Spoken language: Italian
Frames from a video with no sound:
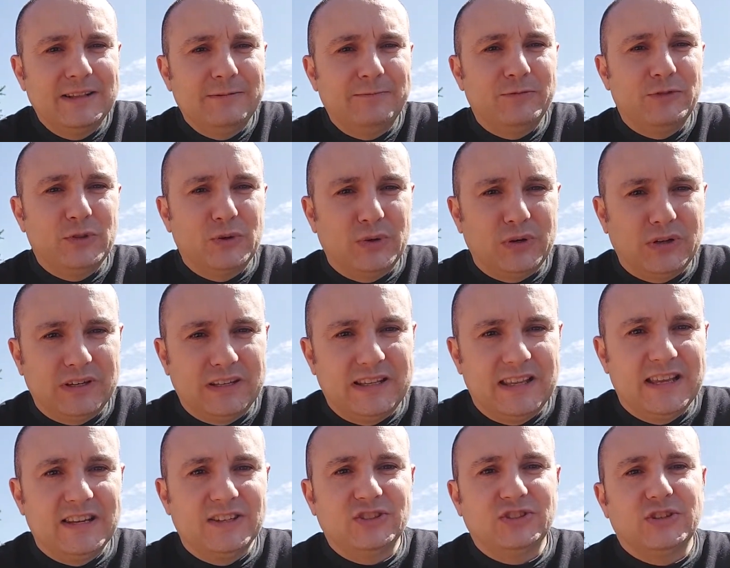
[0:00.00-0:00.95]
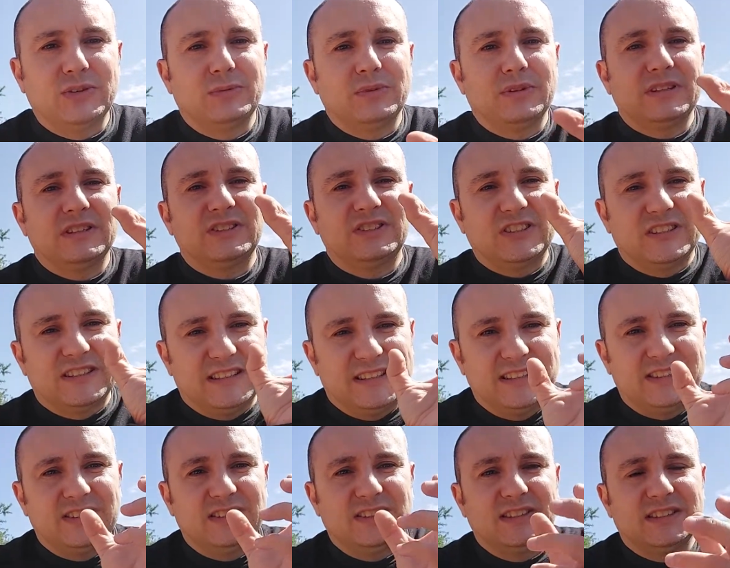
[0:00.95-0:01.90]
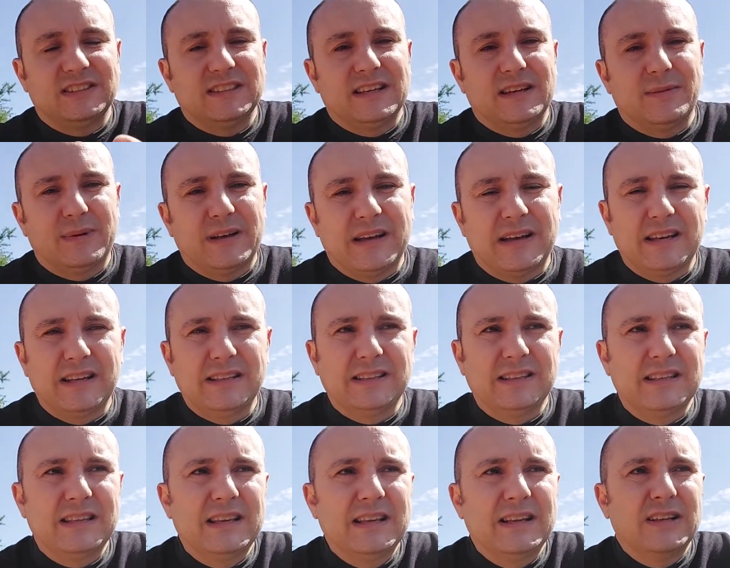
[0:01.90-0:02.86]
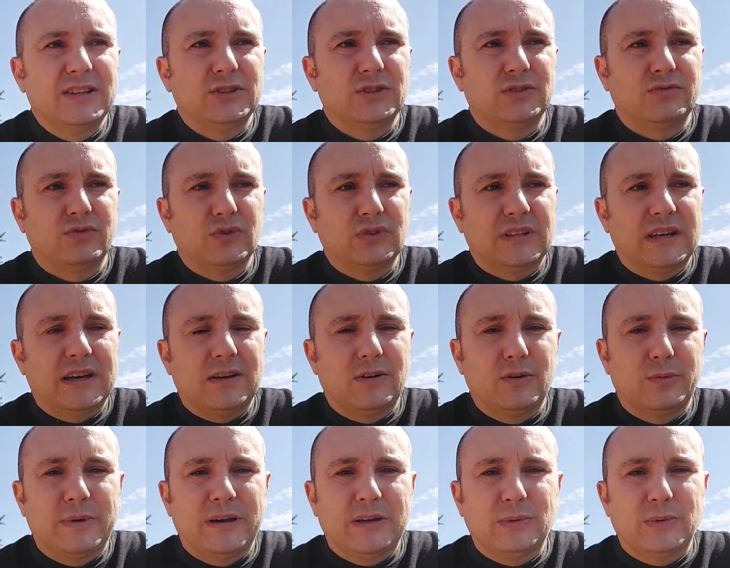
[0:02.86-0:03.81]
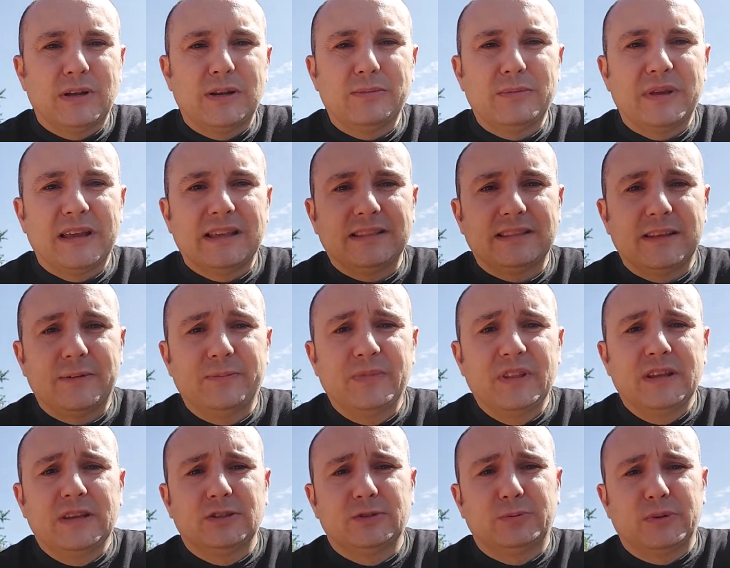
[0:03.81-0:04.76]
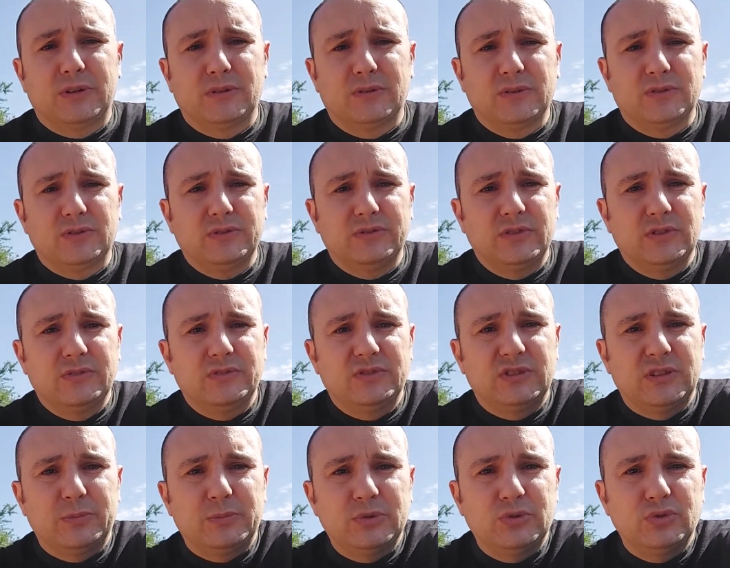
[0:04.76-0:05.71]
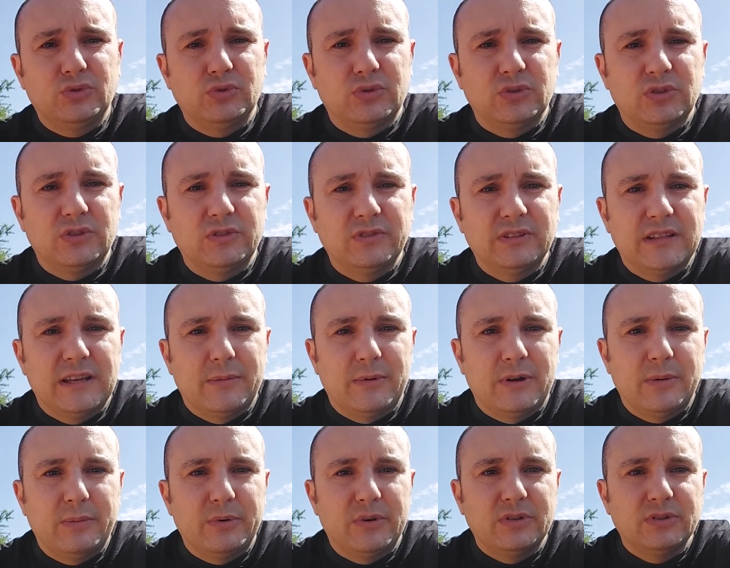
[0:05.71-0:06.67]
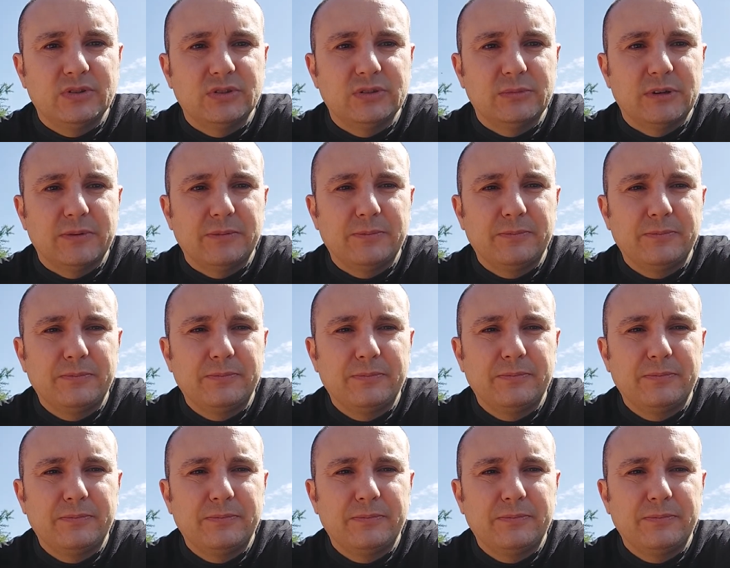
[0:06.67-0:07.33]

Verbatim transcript: non riesce quindi c'è necessità magari di svuotarlo manualmente spero che questo video vi sia piaciuto e ci vediamo alla prossima